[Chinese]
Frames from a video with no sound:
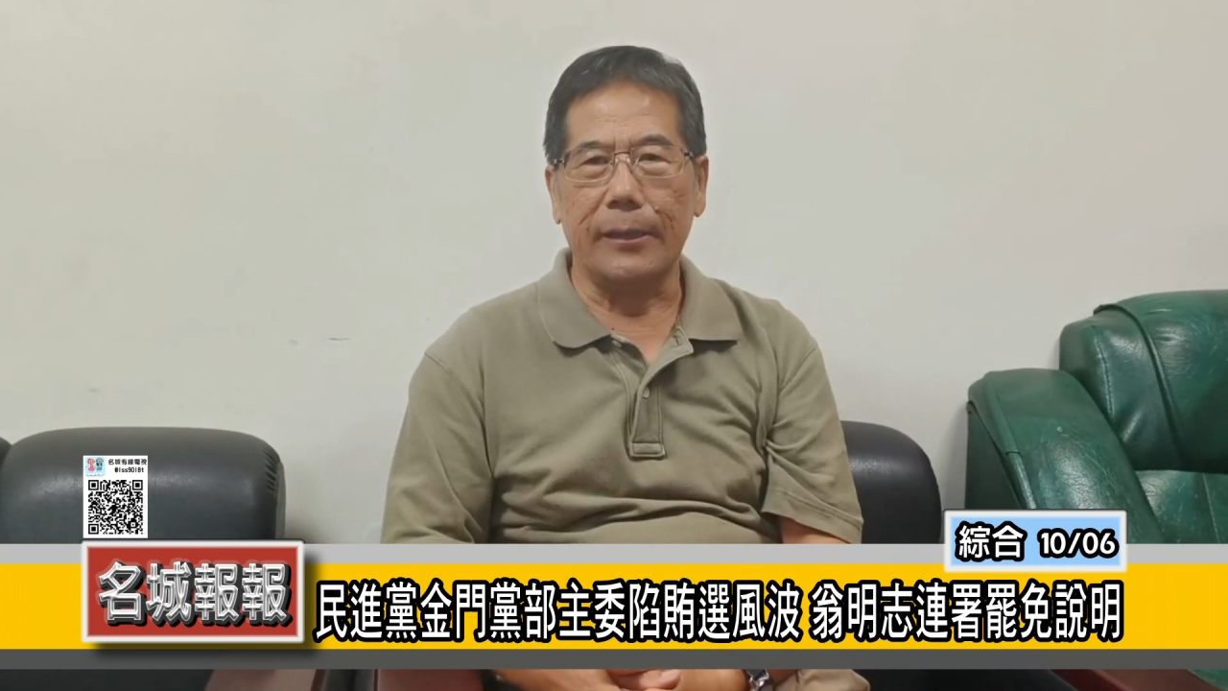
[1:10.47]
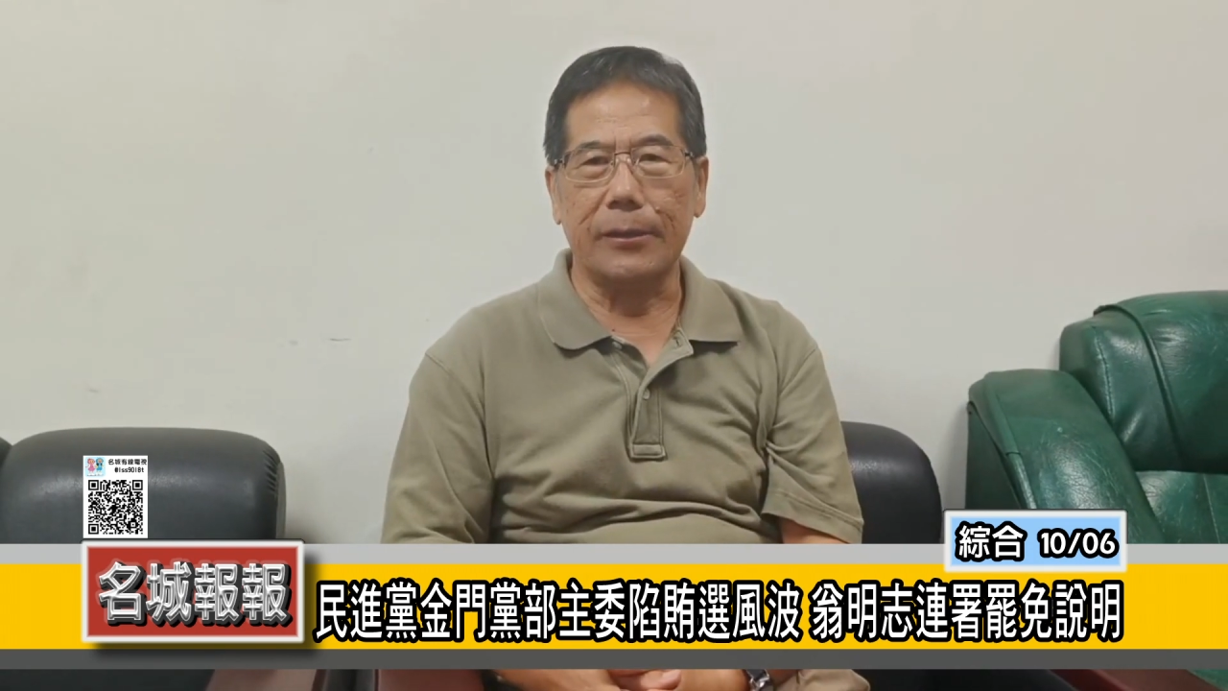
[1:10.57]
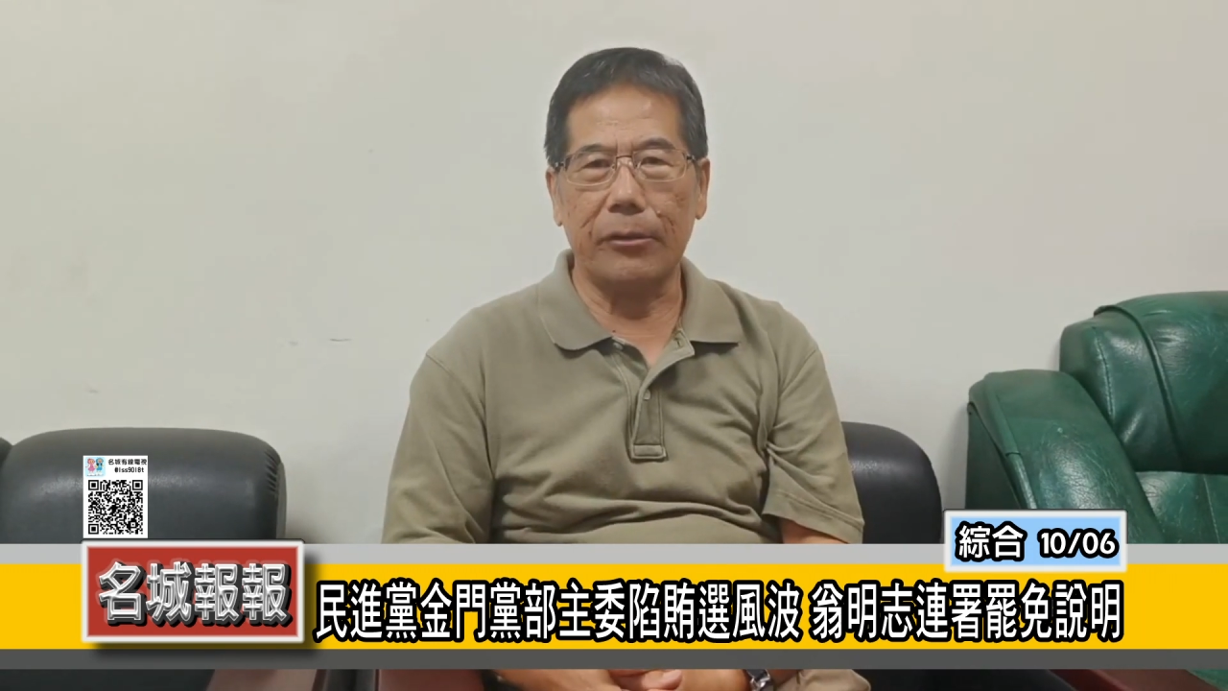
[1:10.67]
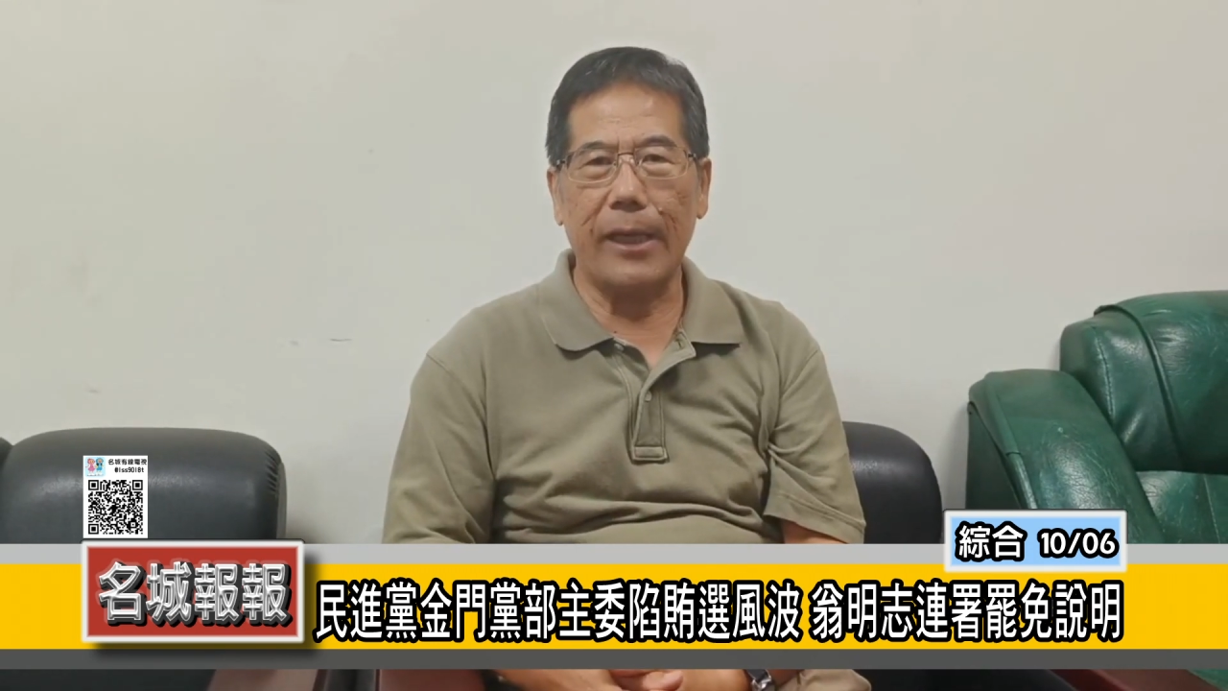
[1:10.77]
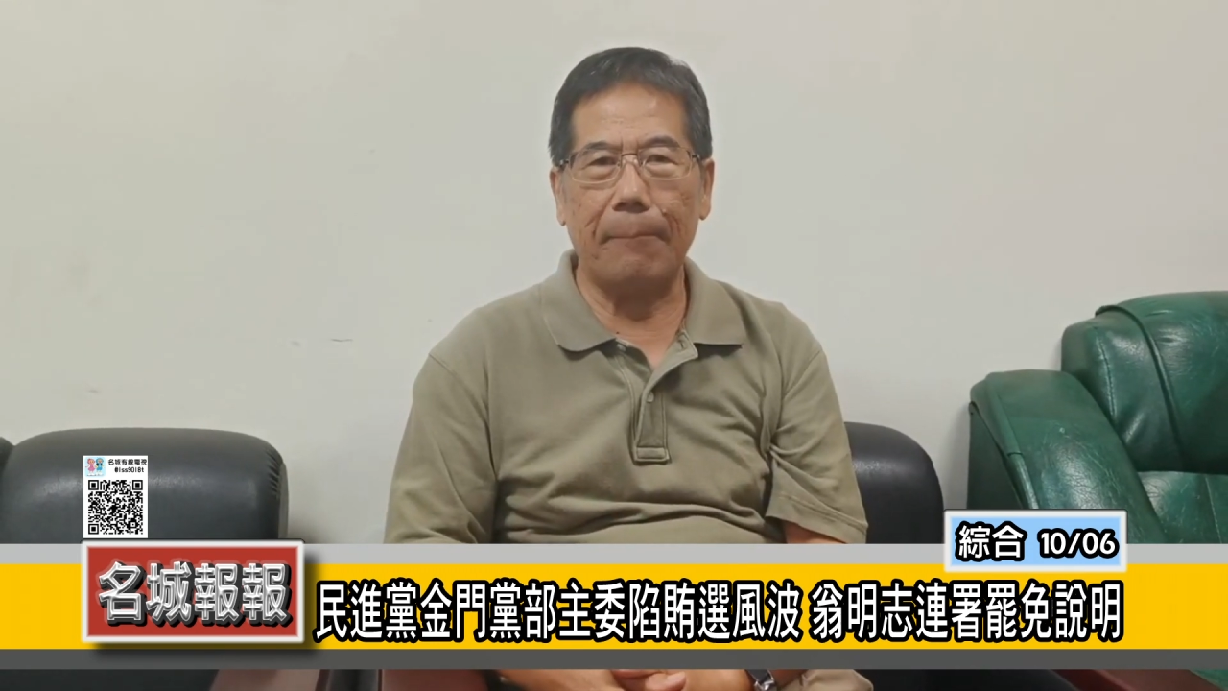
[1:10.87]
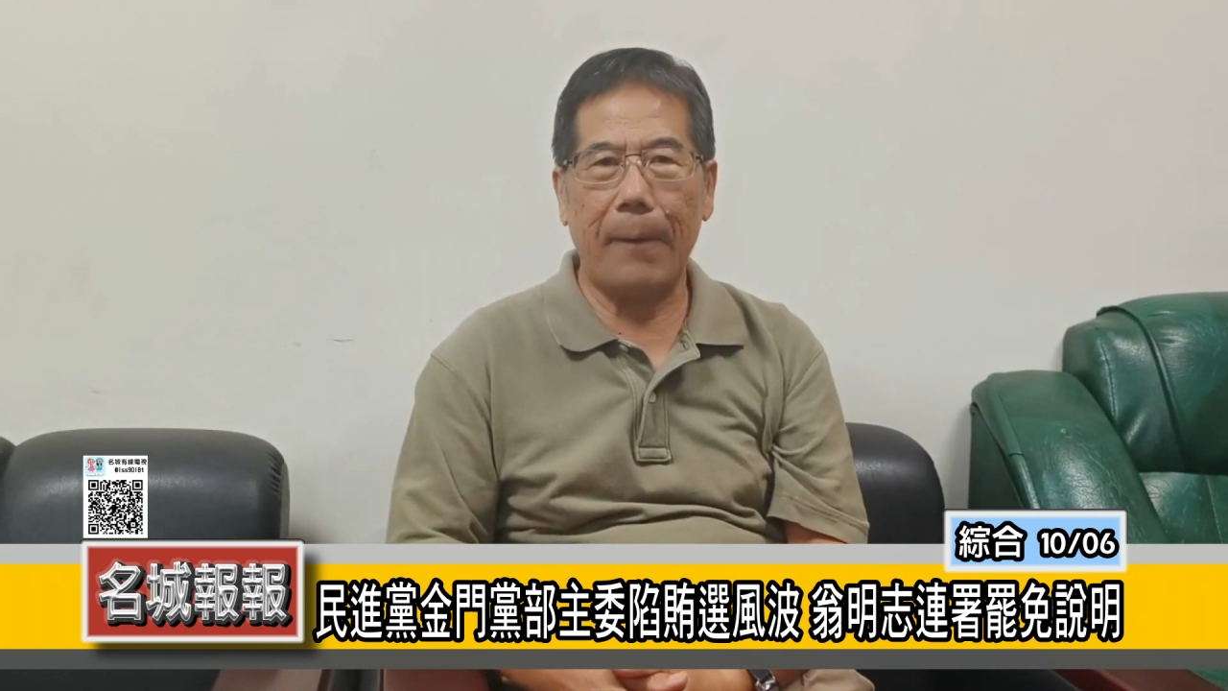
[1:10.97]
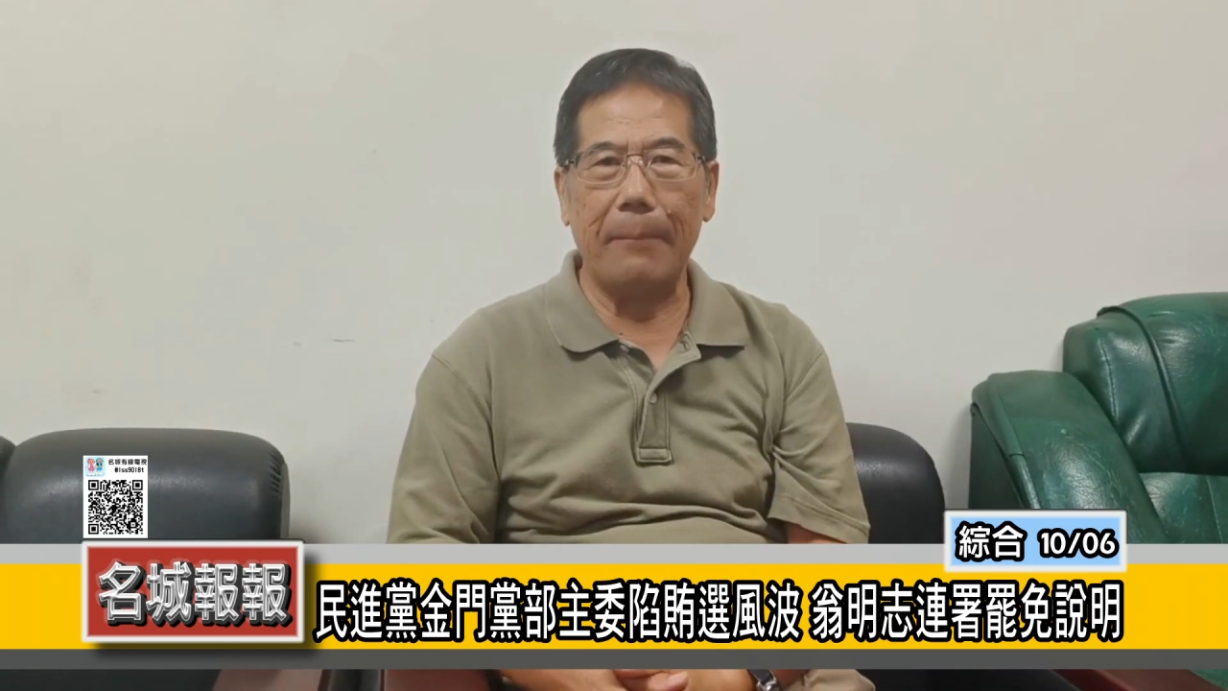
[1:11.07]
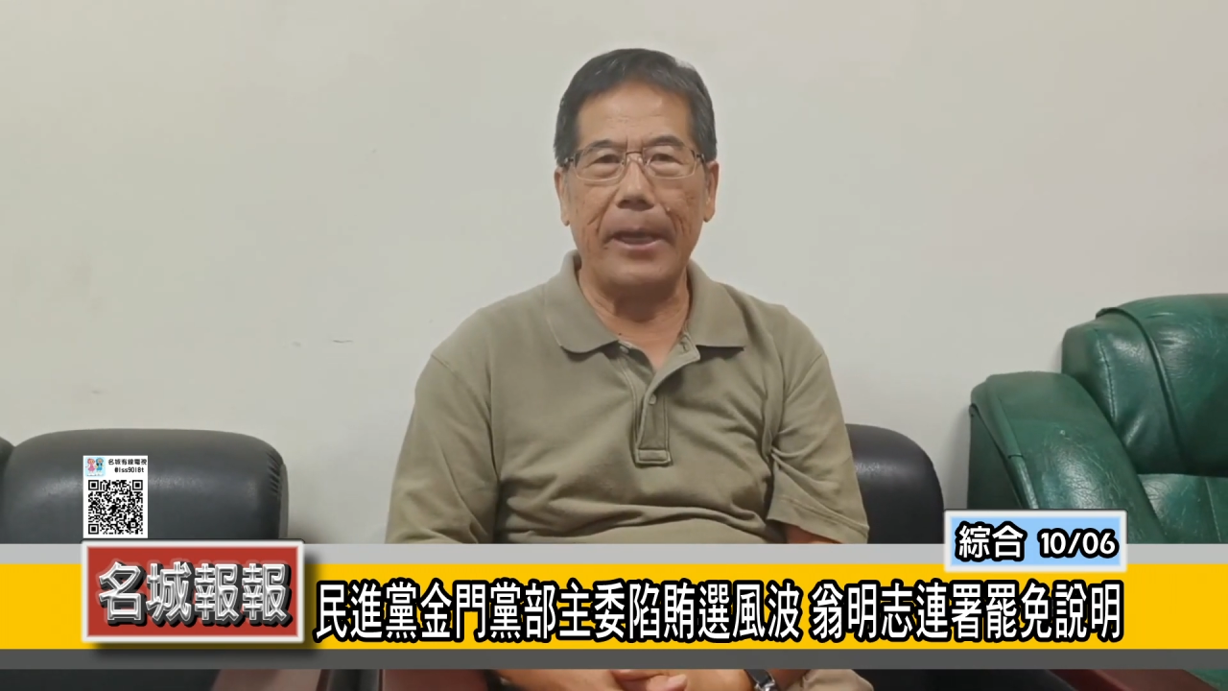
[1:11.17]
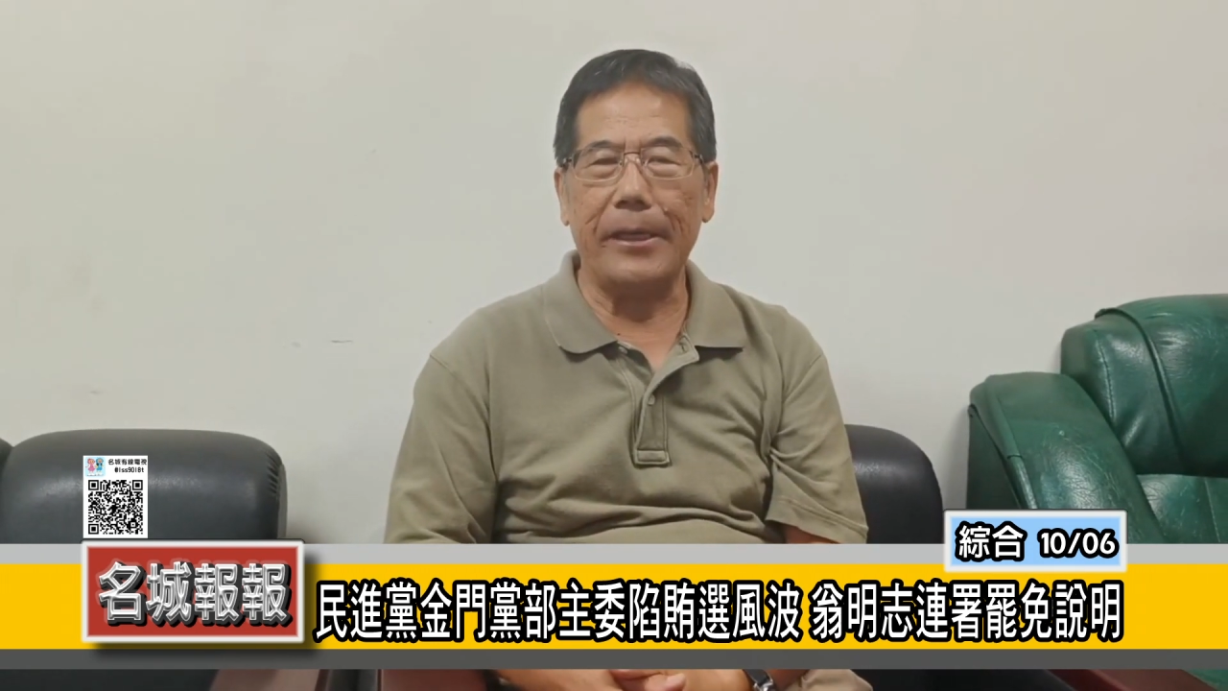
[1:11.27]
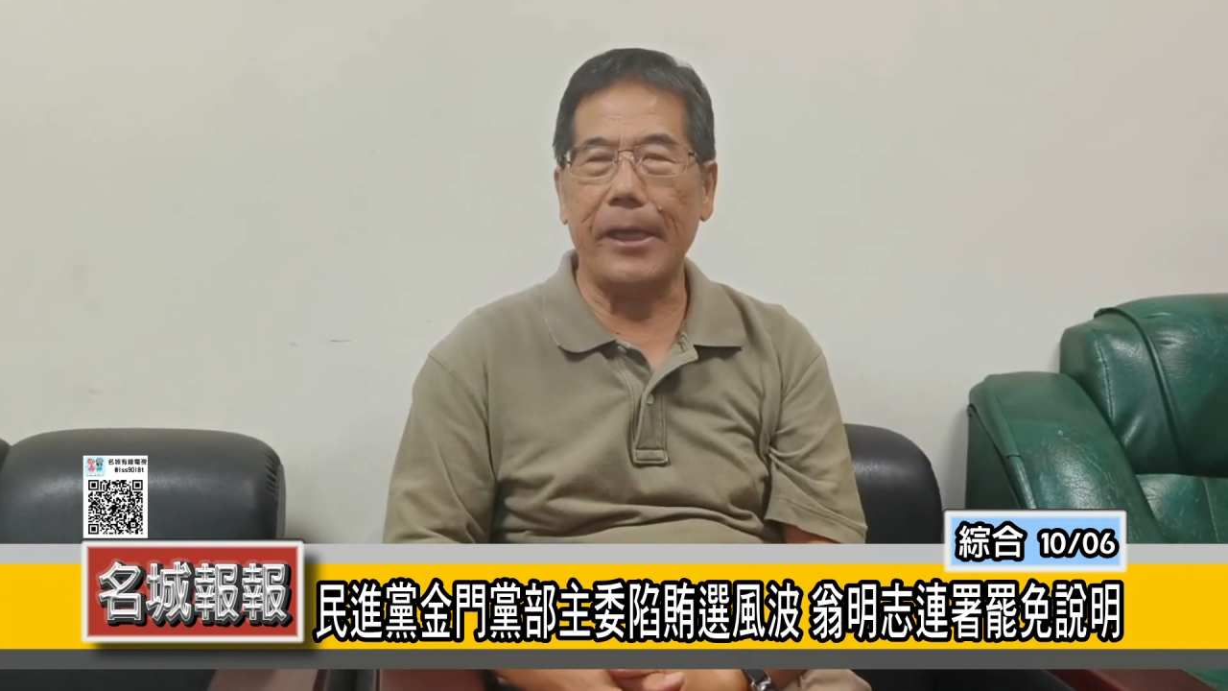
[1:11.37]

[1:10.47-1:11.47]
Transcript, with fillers: 赵委长罢免